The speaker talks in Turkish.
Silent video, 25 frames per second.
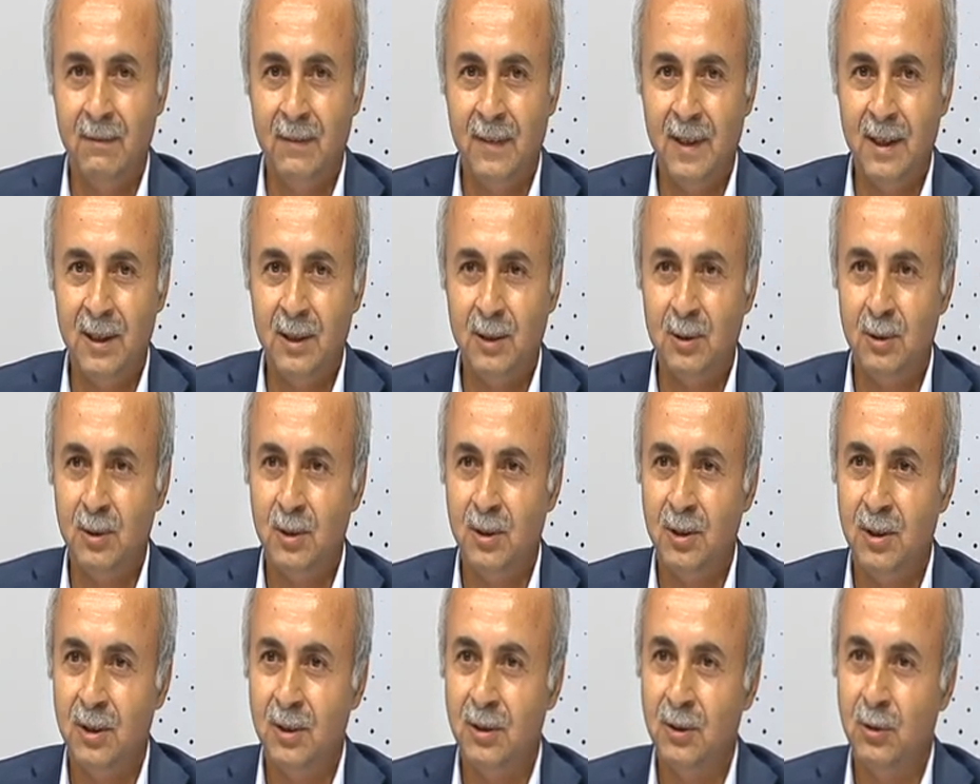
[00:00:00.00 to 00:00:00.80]
Ve
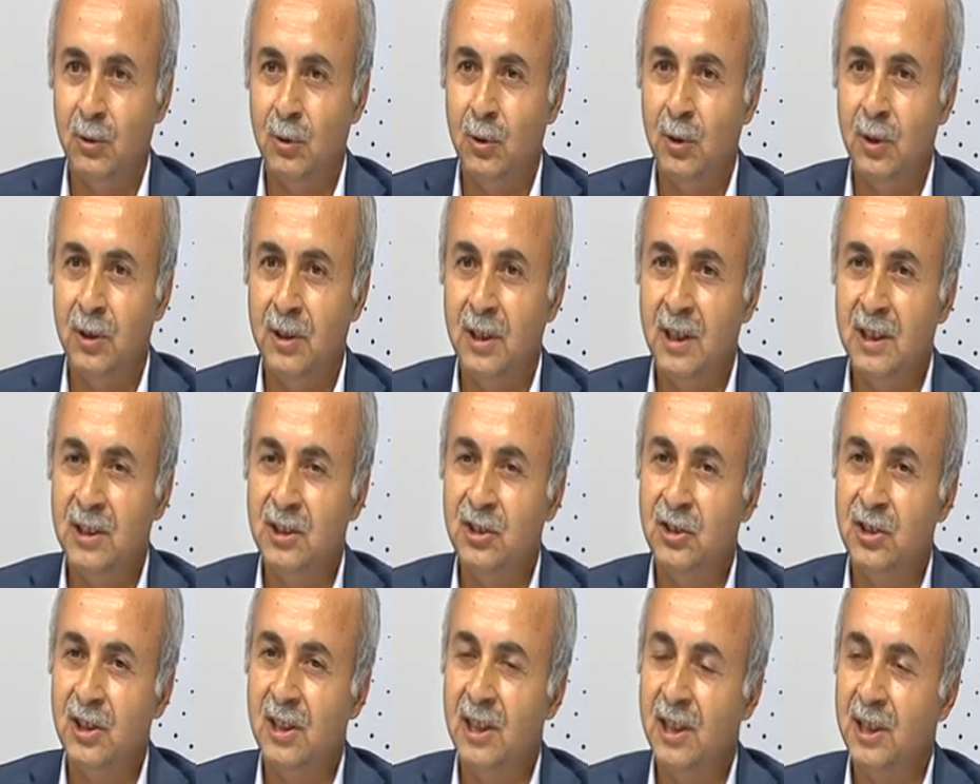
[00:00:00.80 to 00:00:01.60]
e,
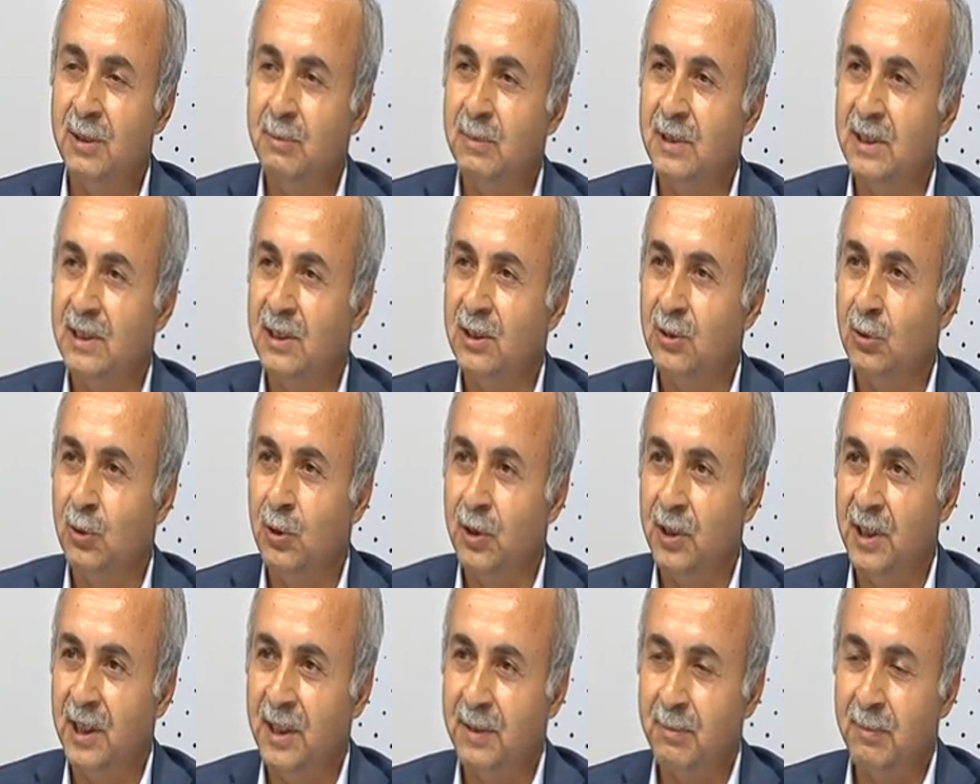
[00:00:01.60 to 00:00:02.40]
öğrencilerimizin,
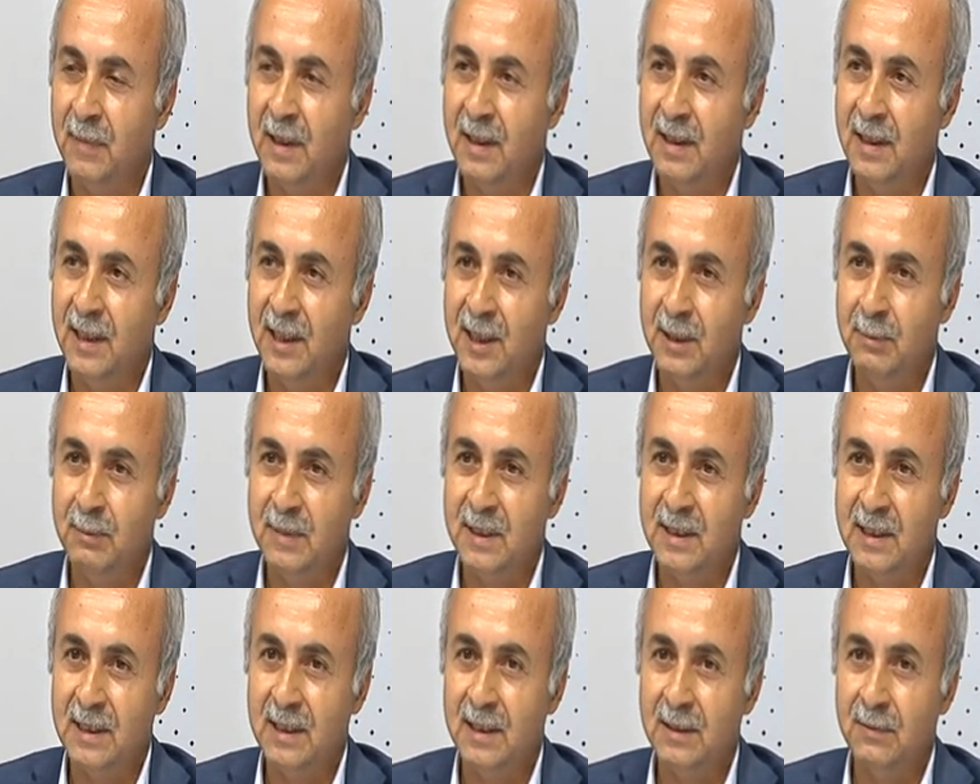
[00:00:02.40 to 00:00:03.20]

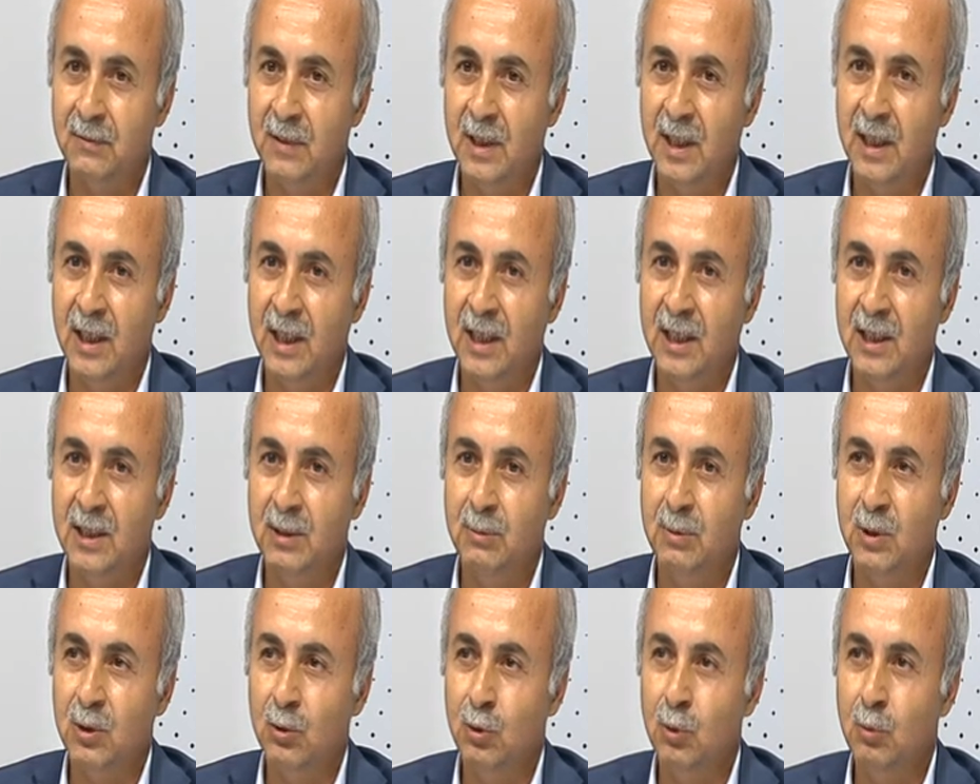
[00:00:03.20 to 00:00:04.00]
öğretmenlerimizin ve
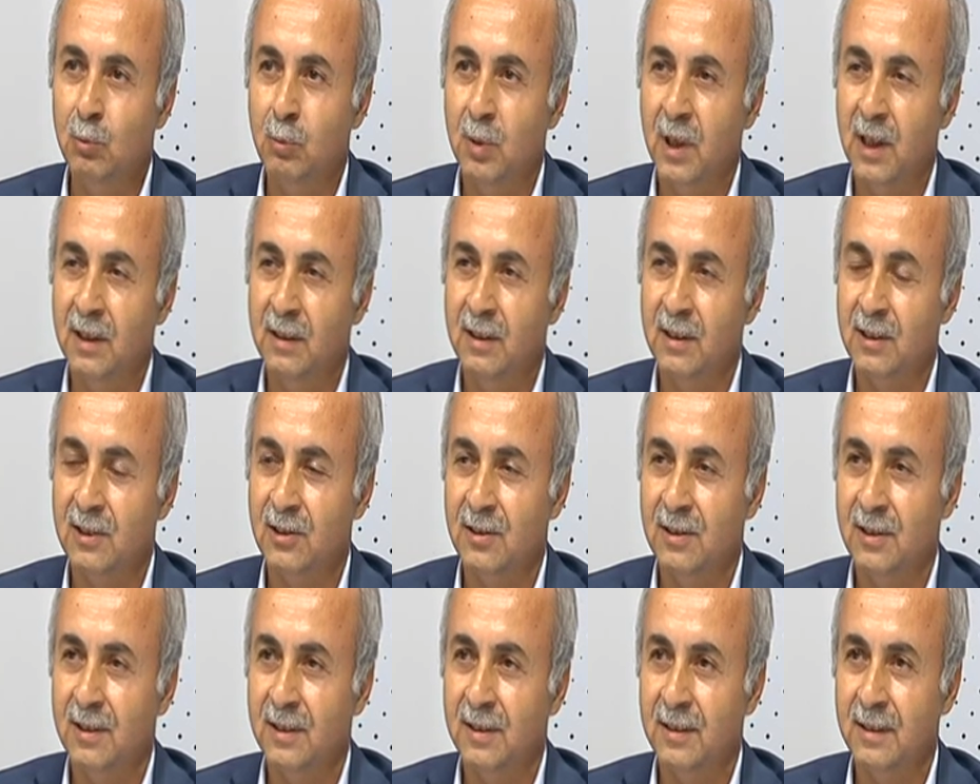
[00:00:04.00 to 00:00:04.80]
eğitimin tüm
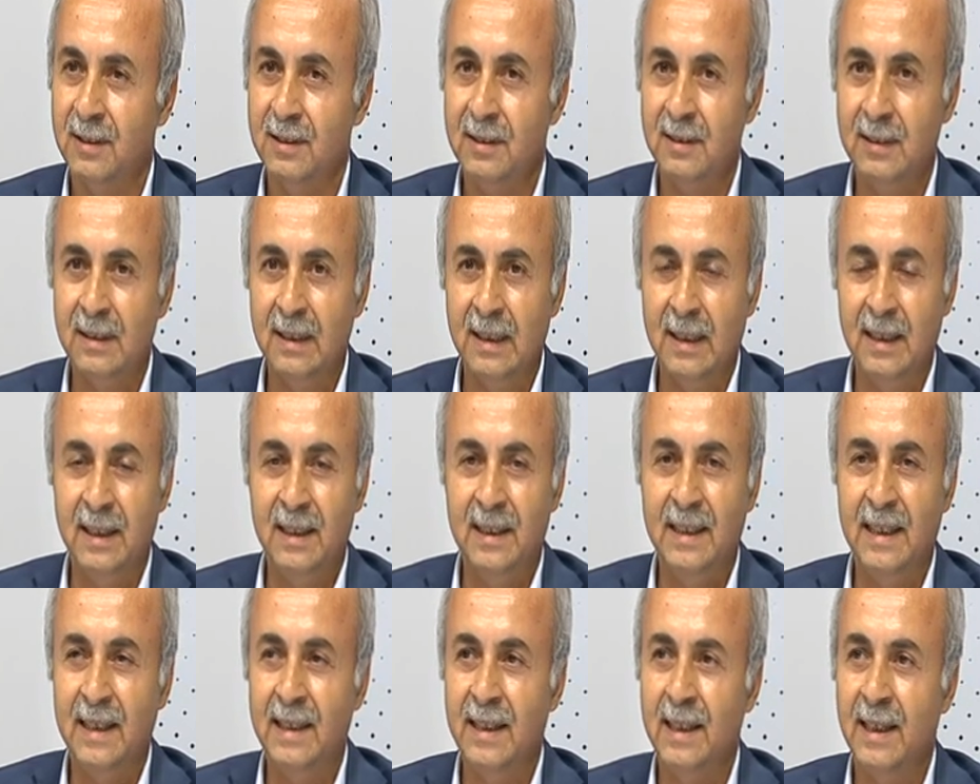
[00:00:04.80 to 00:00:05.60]
paydaşlarının
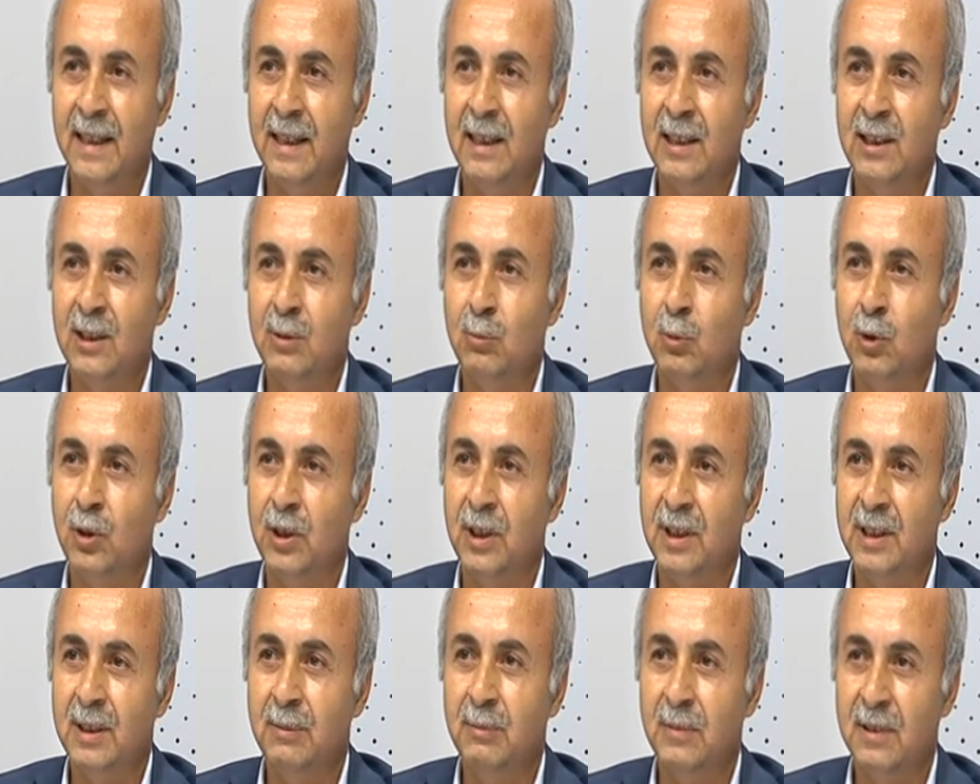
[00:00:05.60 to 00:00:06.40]
yeni eğitim
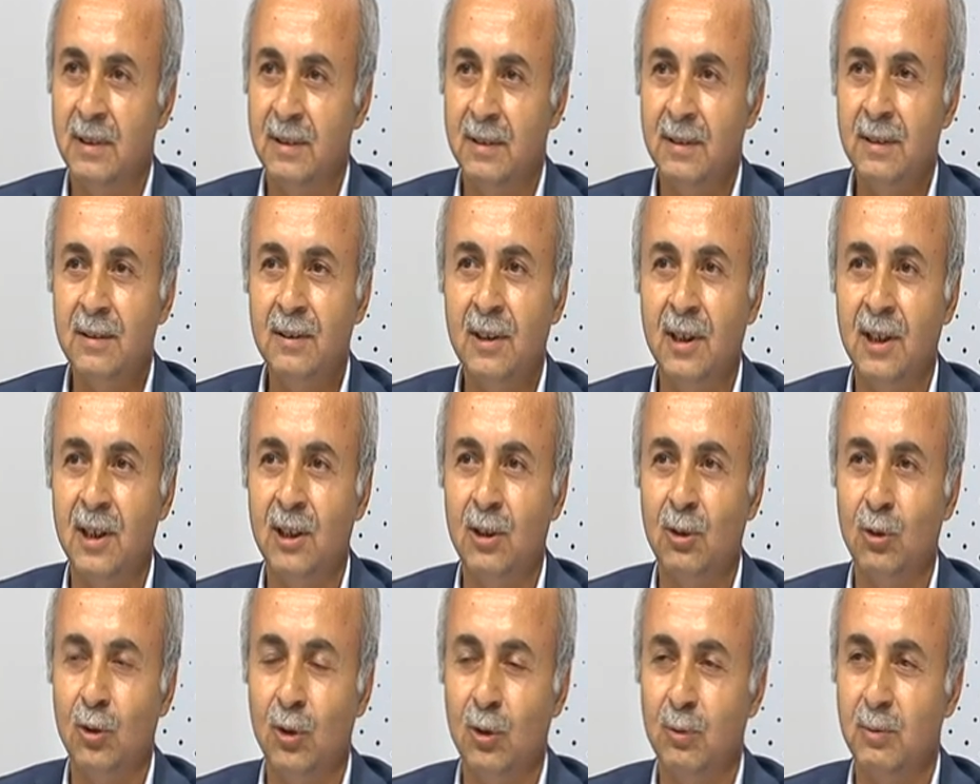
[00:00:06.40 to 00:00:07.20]
öğretim yılının
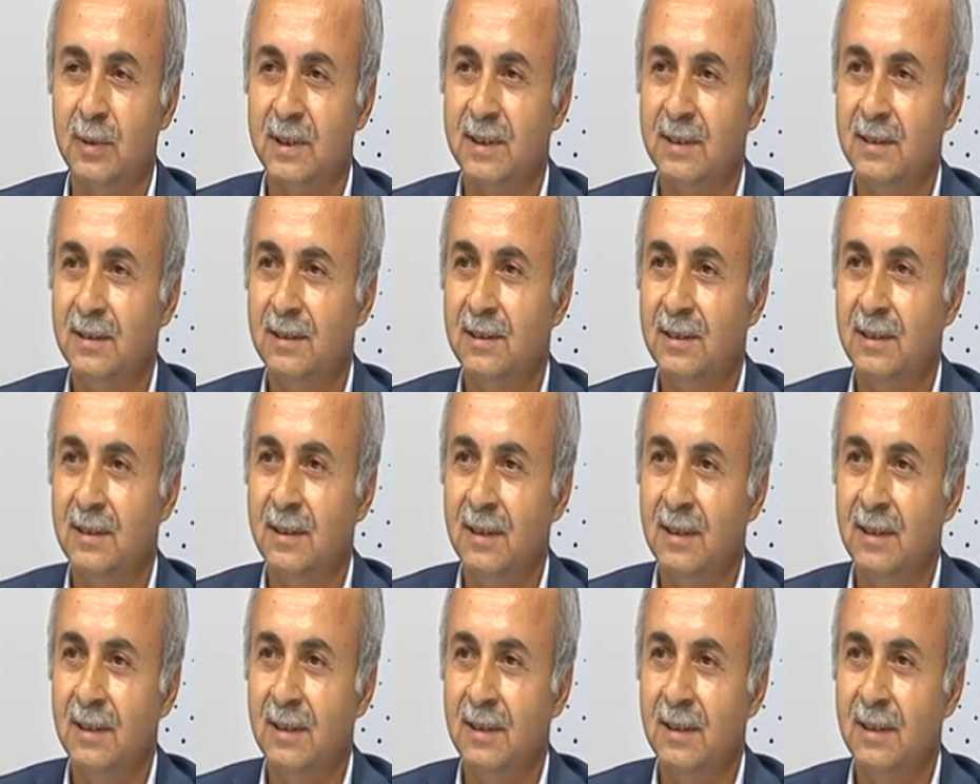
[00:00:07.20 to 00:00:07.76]
hayırlı olmasını